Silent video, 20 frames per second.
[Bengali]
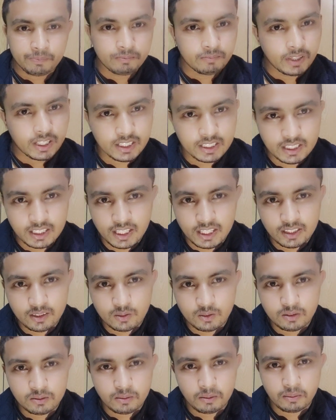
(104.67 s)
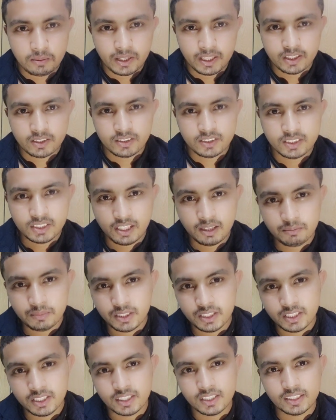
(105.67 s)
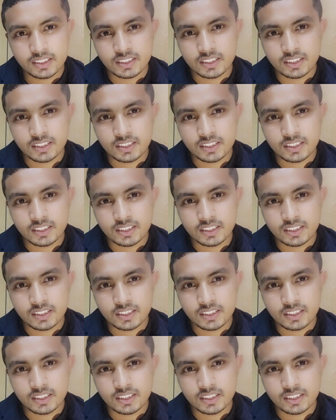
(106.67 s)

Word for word: মানে তারা কোনোভাবে এখন সামনের দিকে